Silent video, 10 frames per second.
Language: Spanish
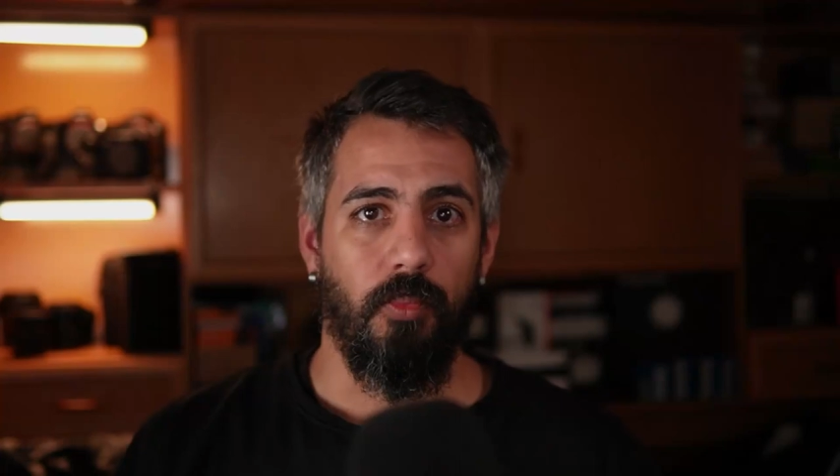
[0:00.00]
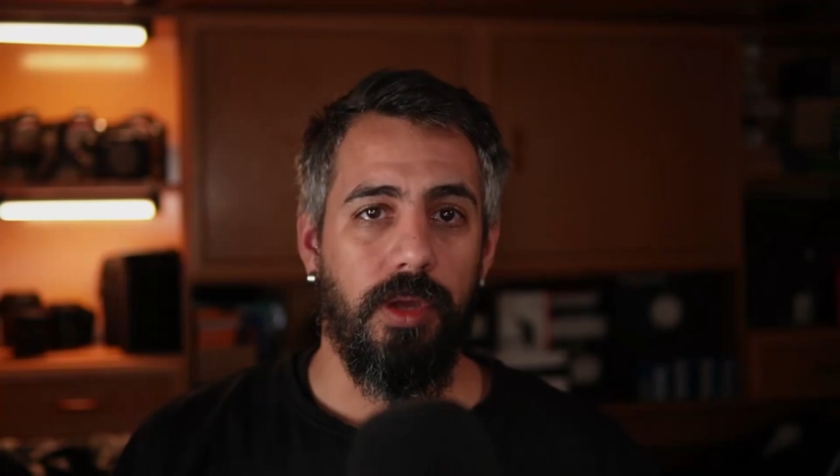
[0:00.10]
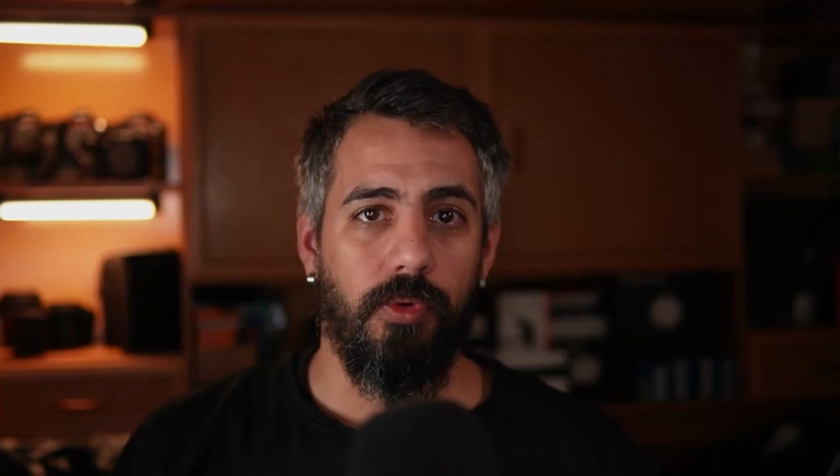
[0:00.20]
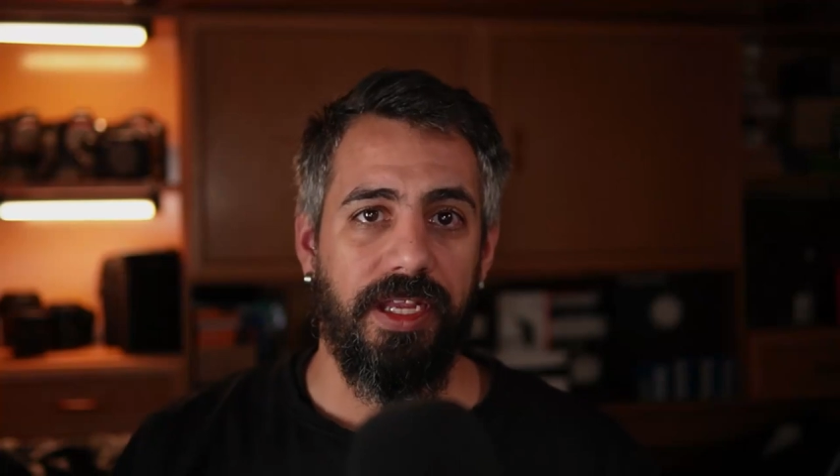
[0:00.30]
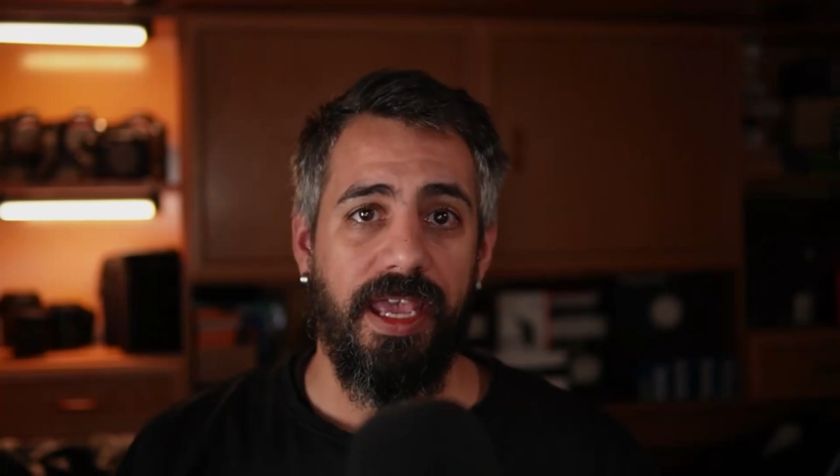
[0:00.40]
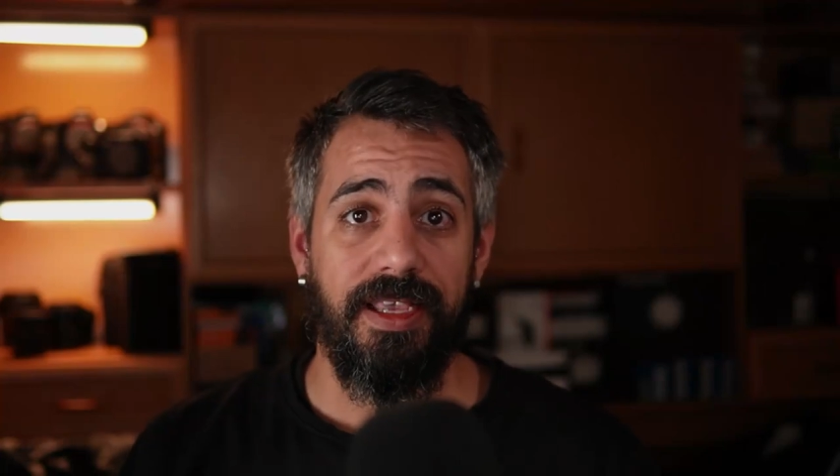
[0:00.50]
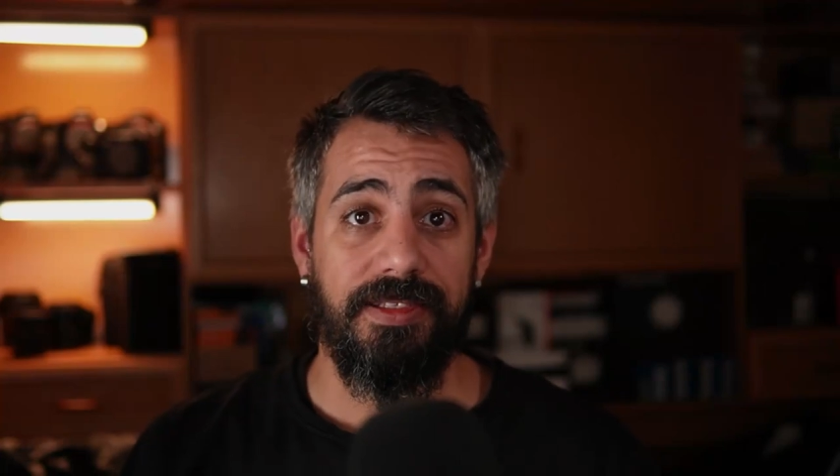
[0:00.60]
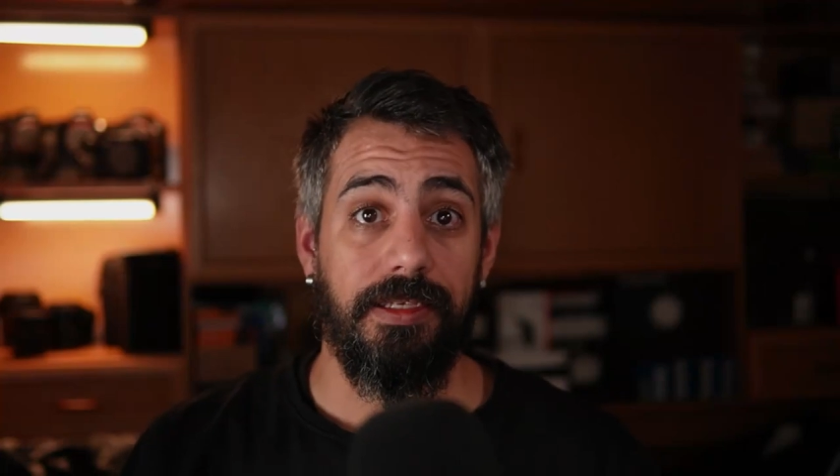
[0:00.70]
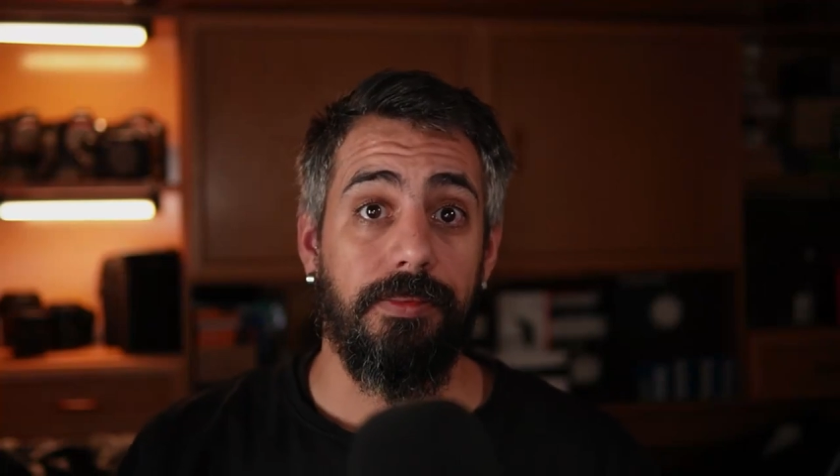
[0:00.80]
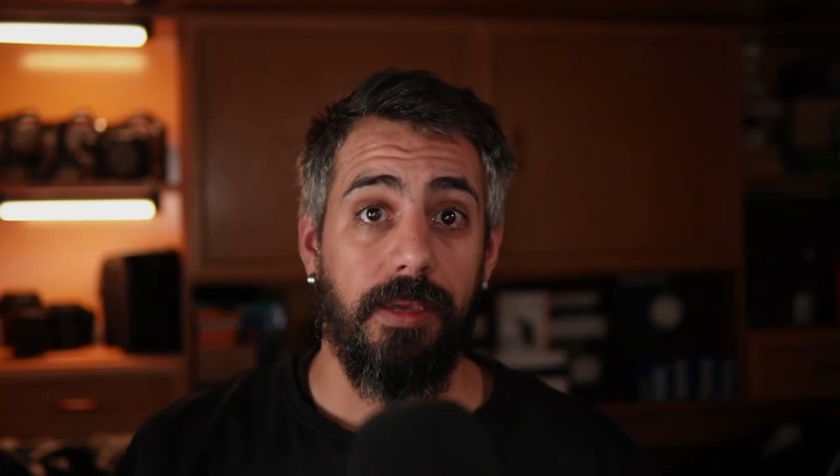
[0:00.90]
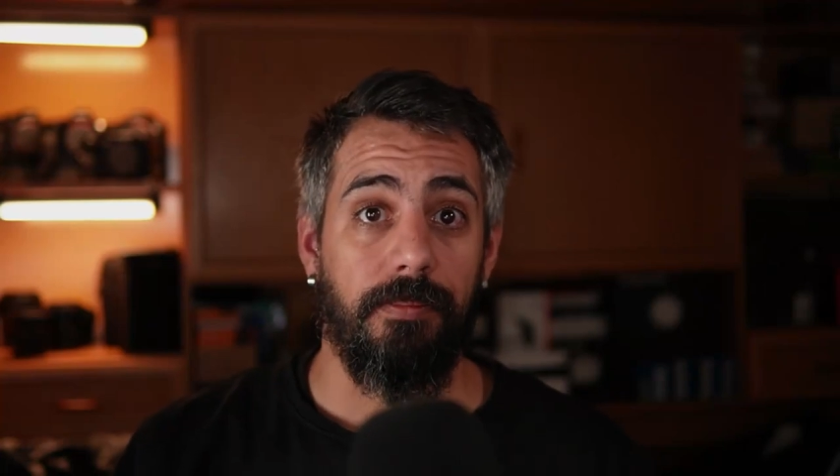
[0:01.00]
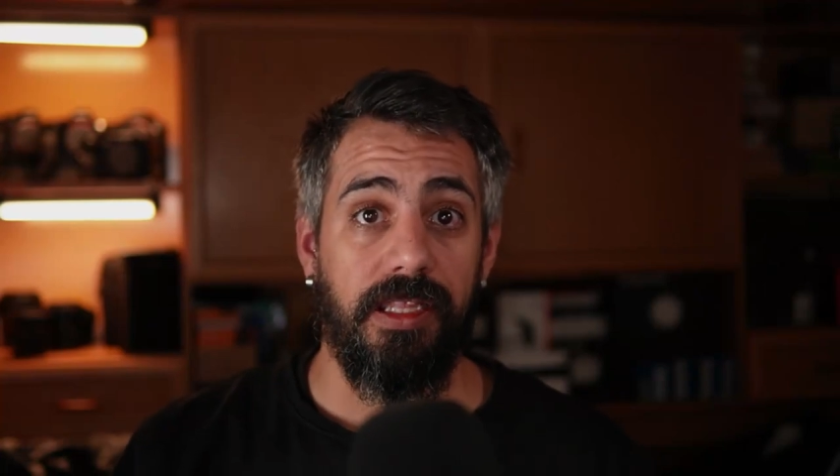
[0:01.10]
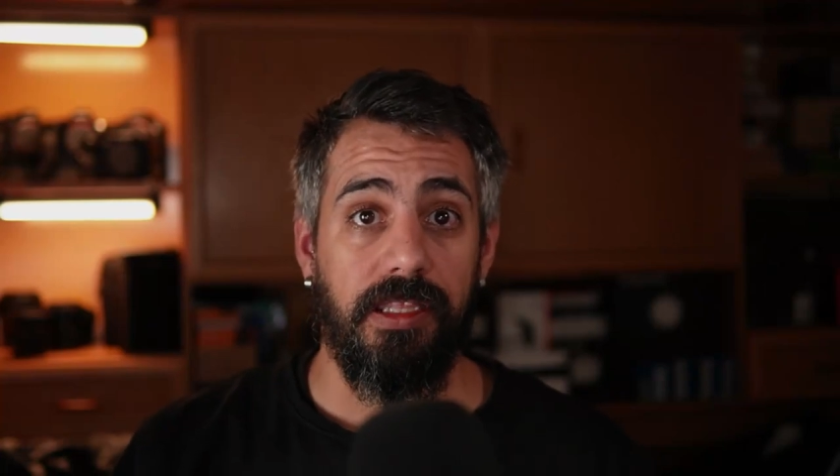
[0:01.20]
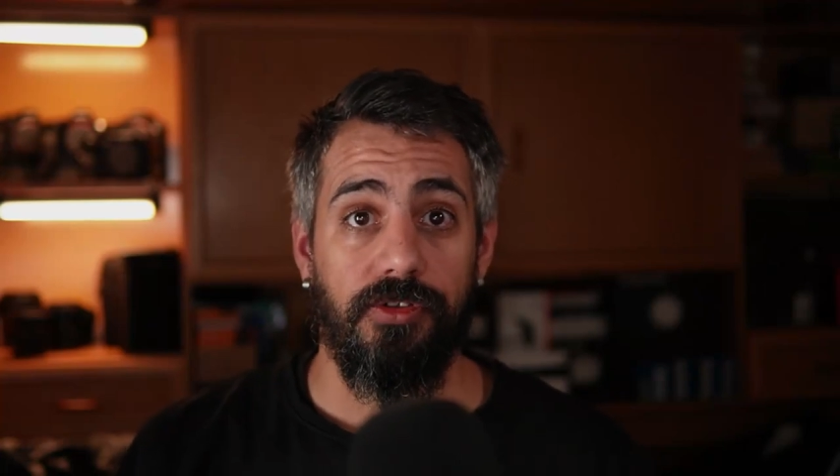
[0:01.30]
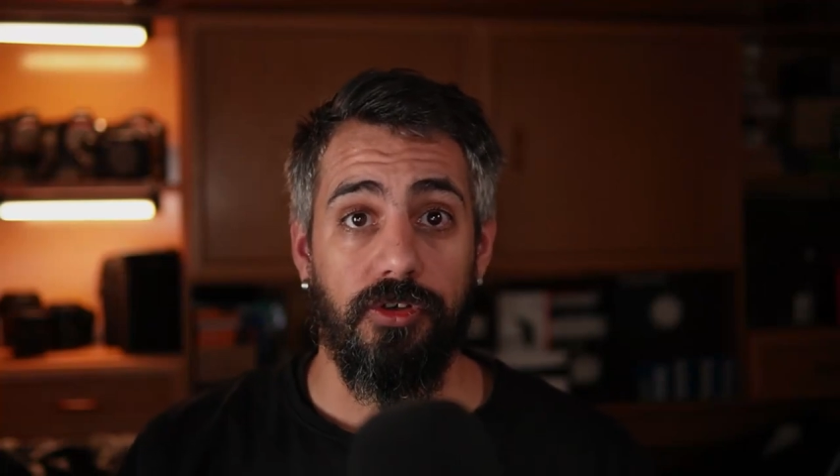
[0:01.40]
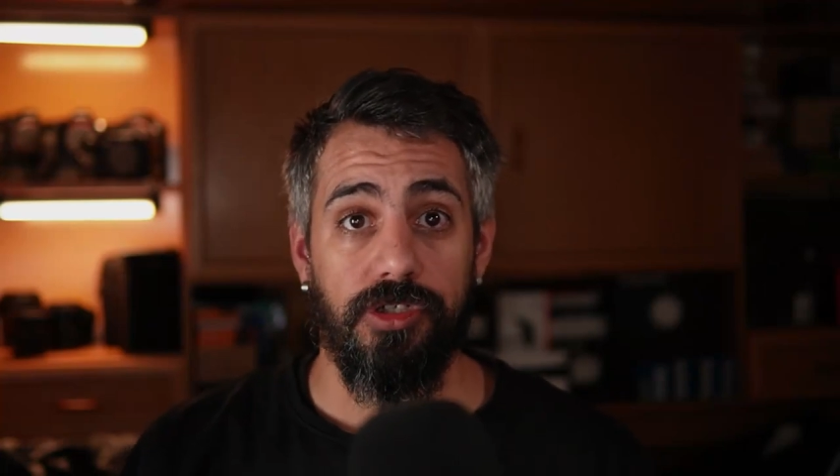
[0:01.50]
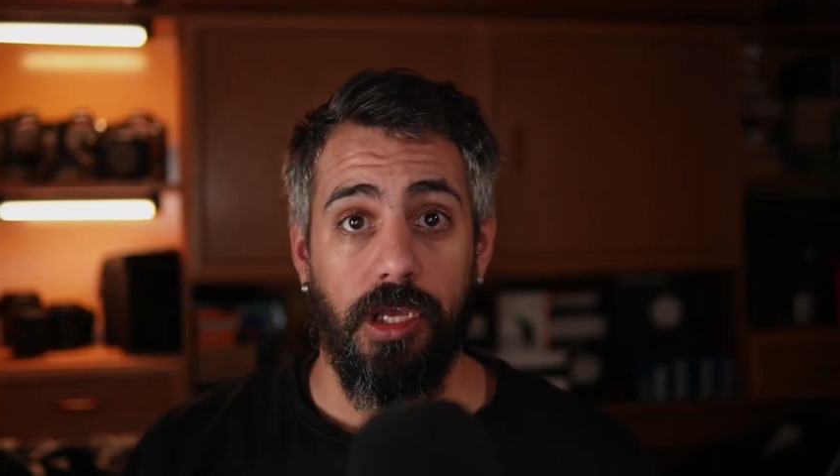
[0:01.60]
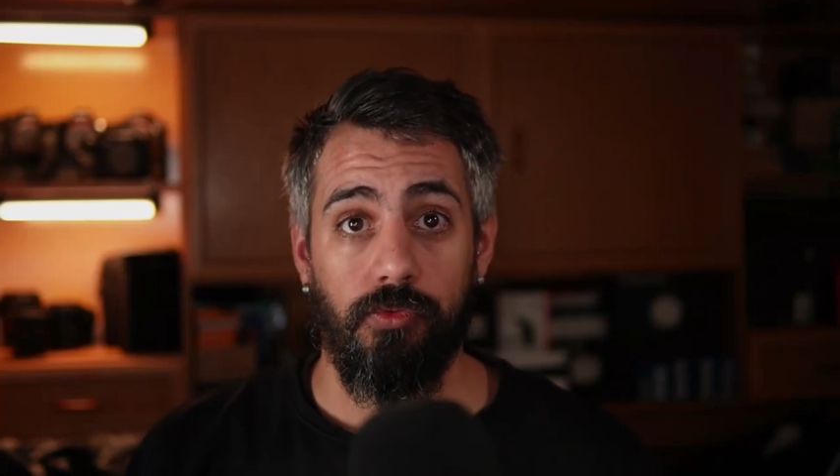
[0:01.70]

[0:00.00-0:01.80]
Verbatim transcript: Muy buenas y bienvenidos